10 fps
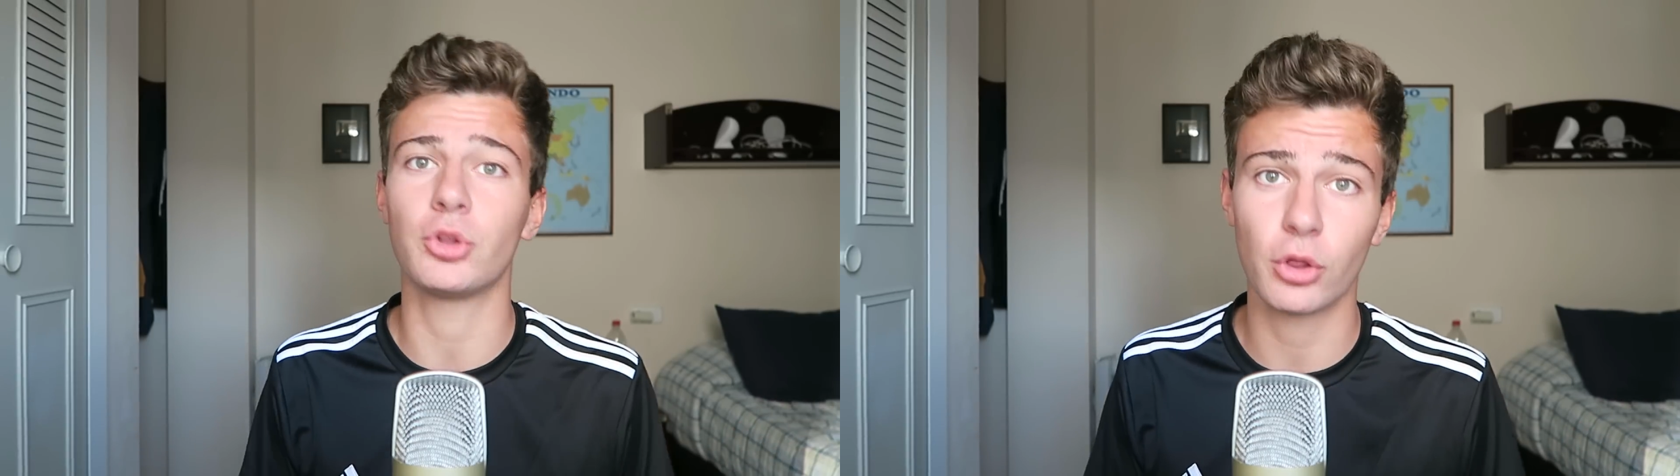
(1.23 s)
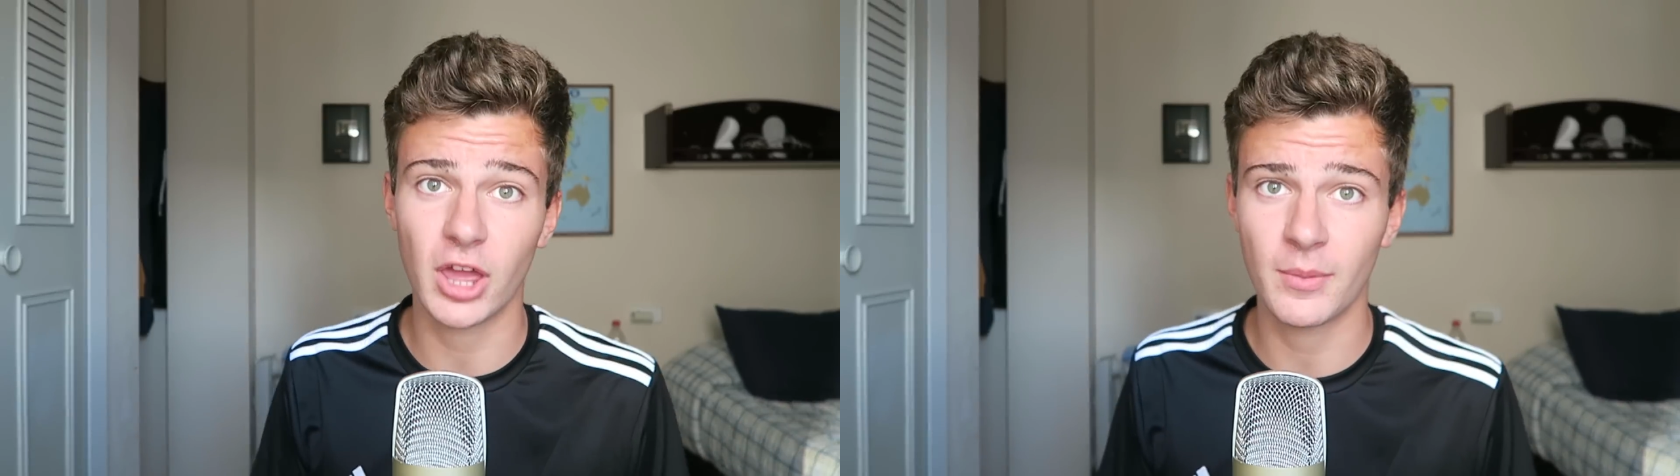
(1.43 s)

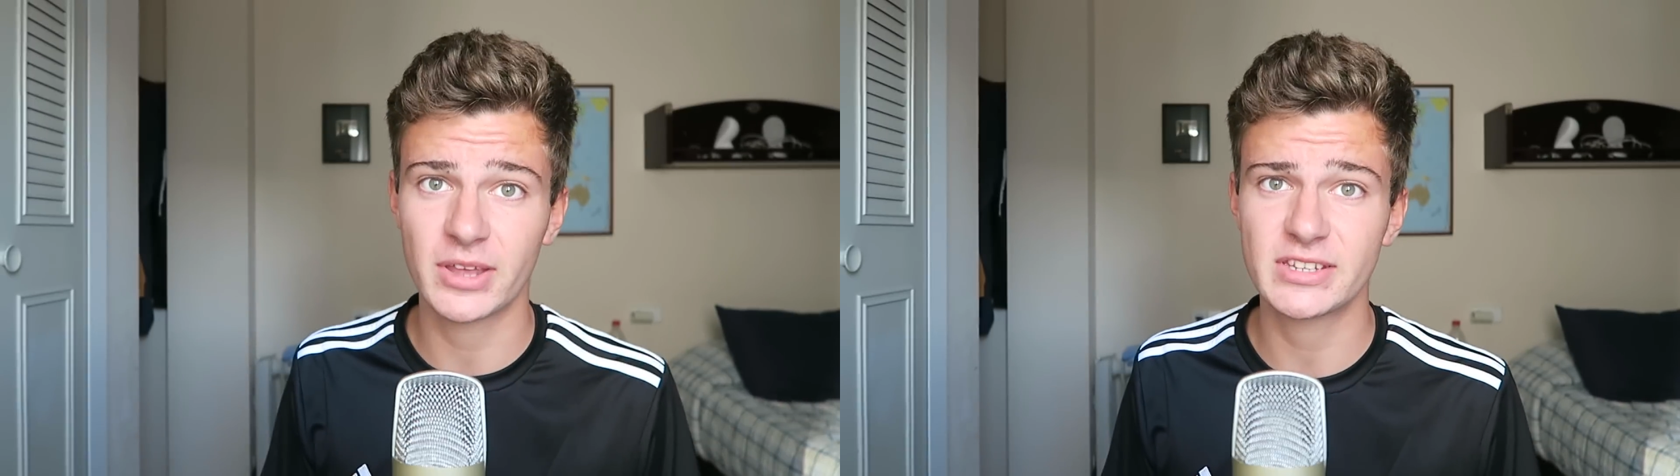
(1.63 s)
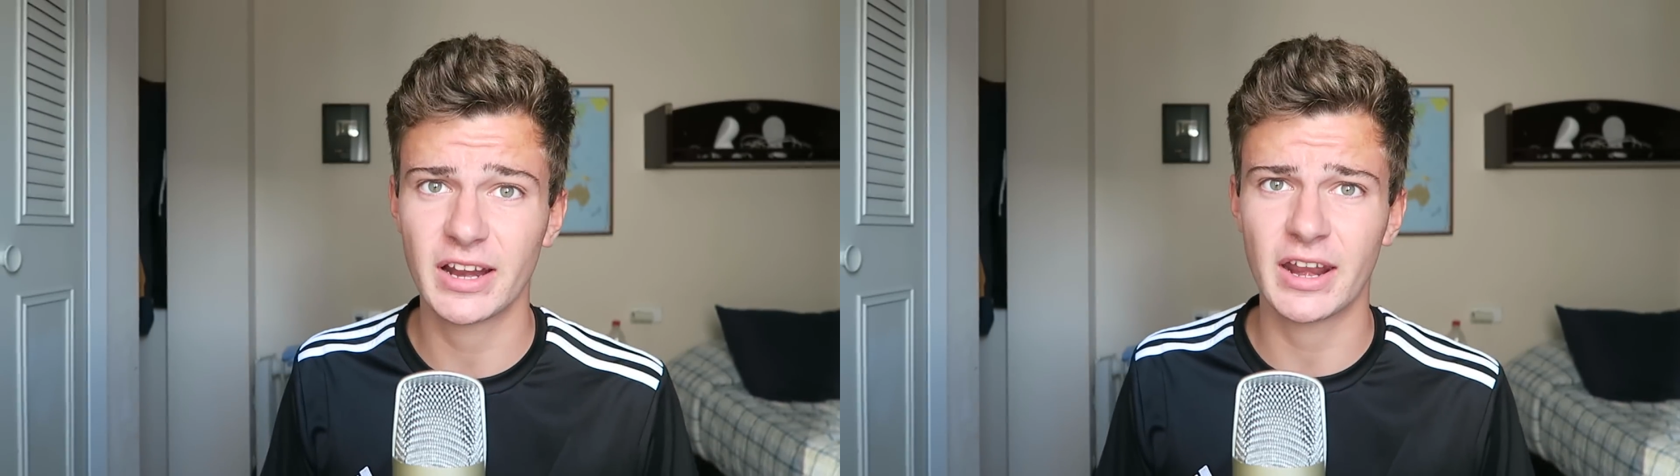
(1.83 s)
otro día
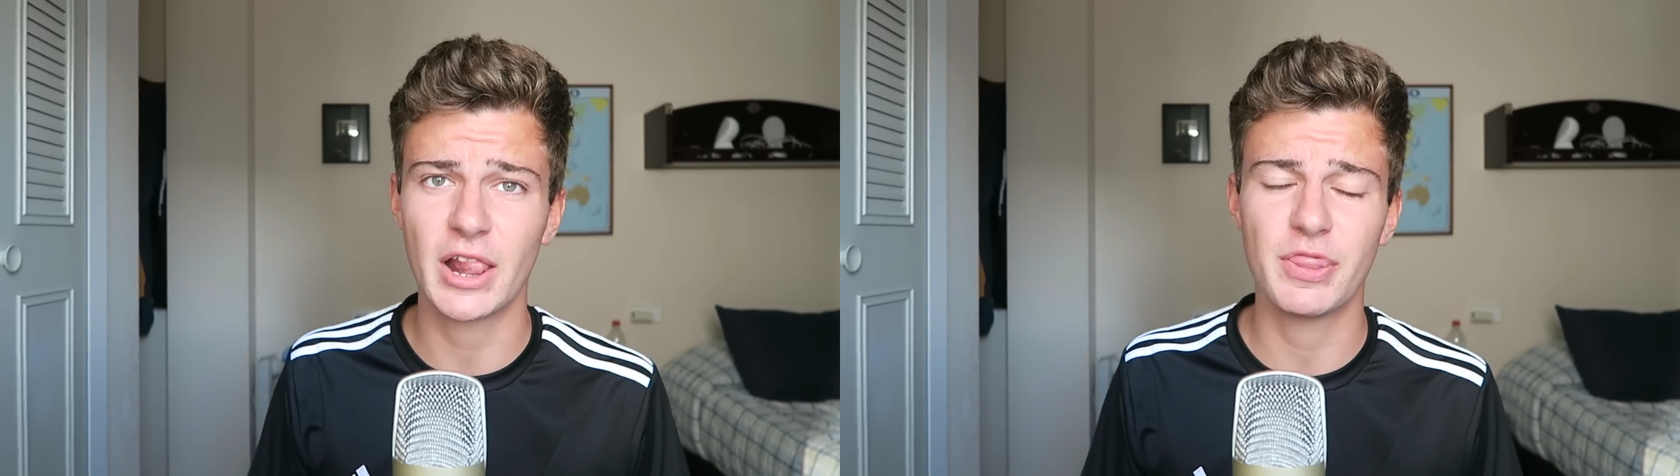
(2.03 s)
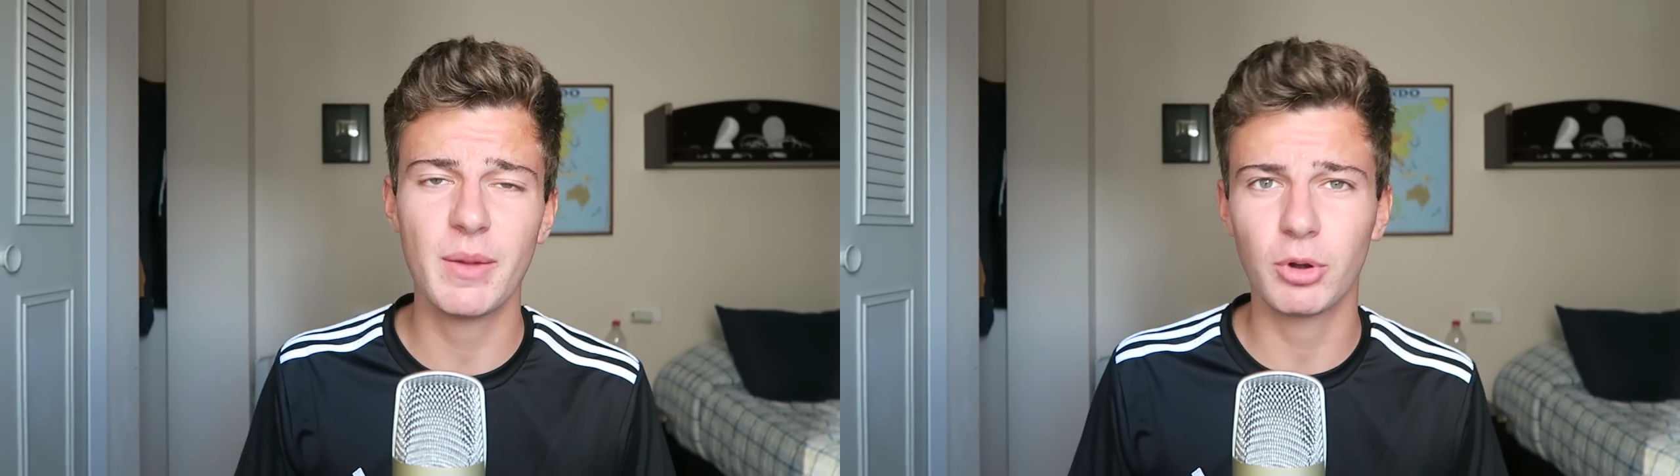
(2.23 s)
más al
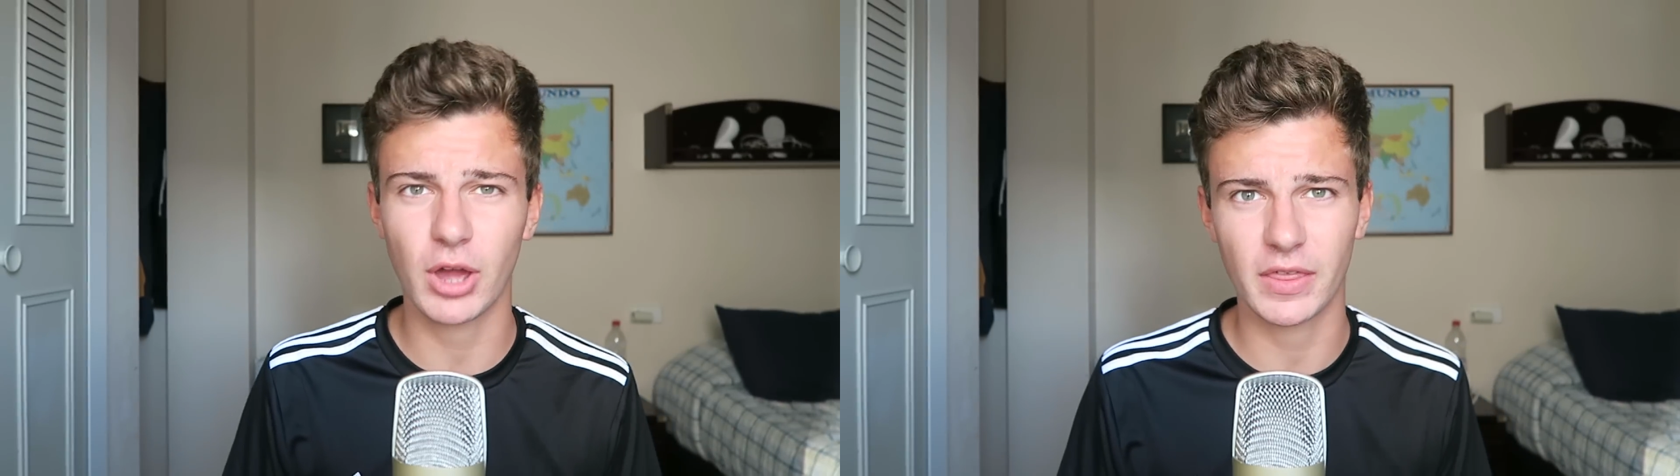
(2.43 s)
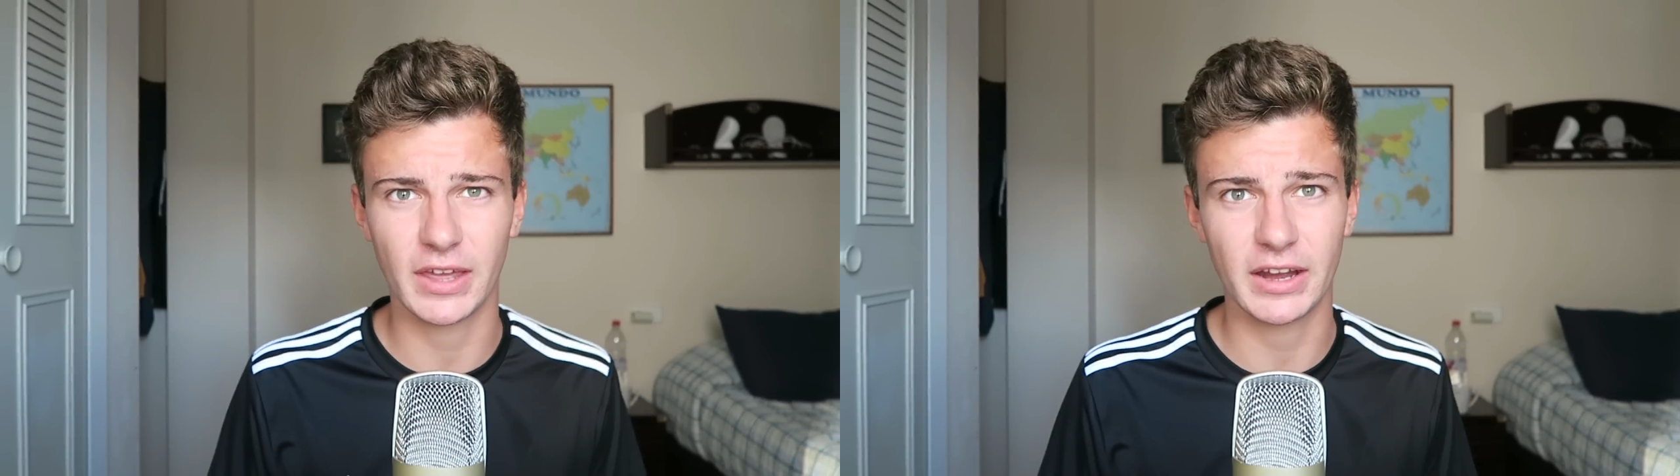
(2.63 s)
canal de
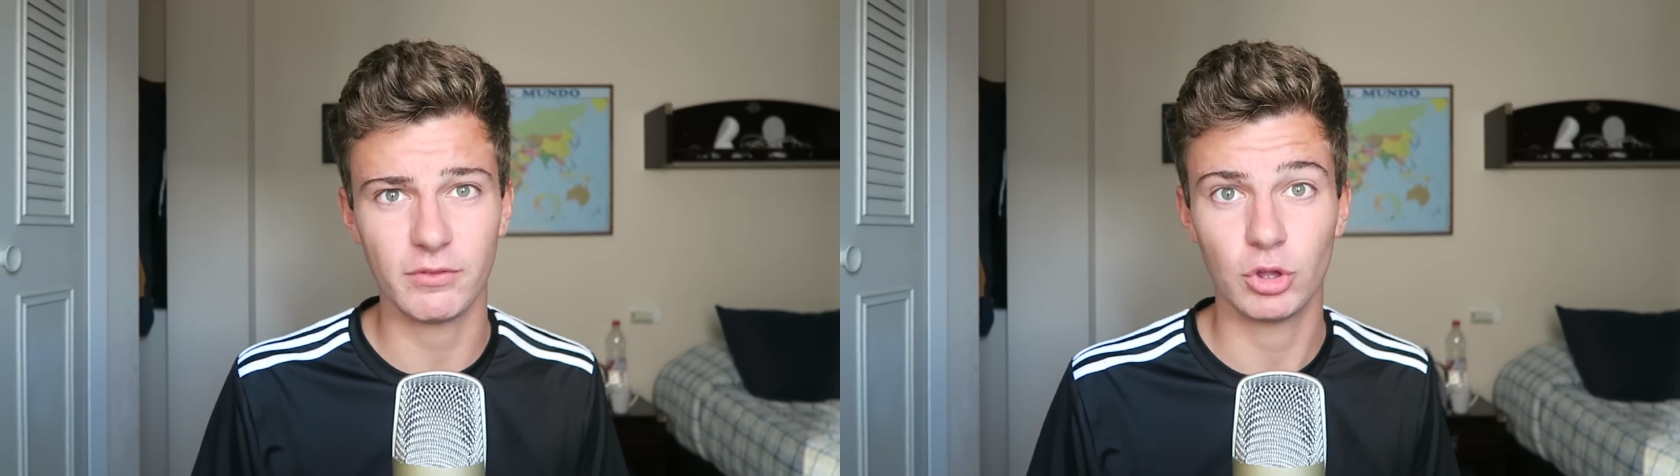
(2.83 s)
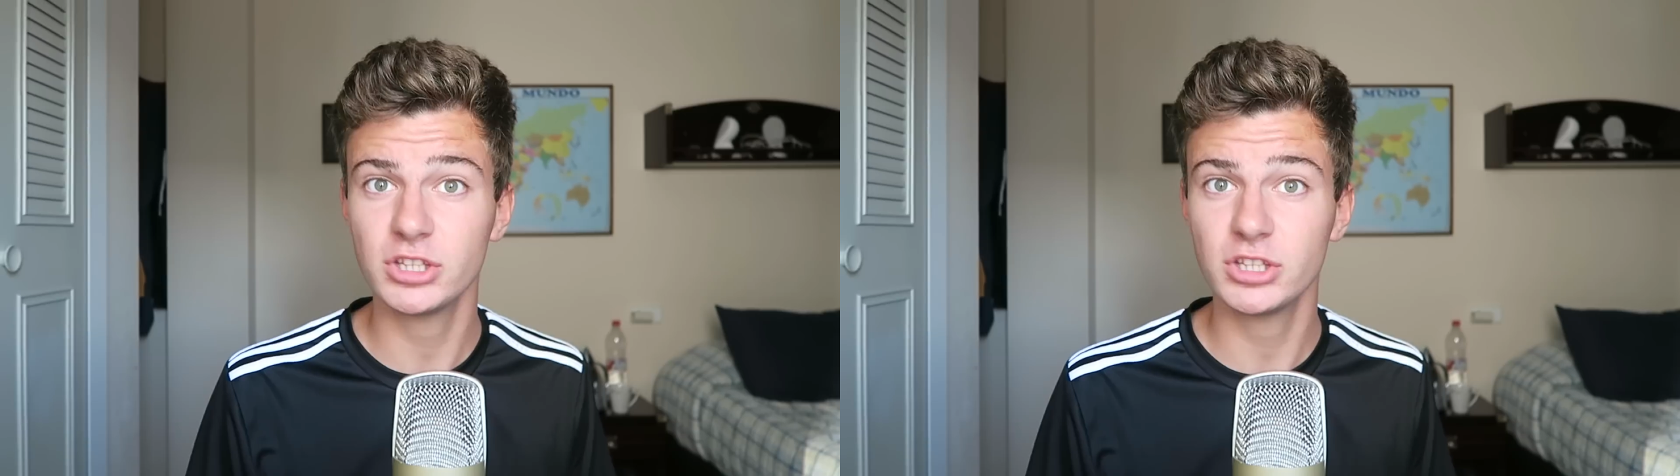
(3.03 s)
Procad Review.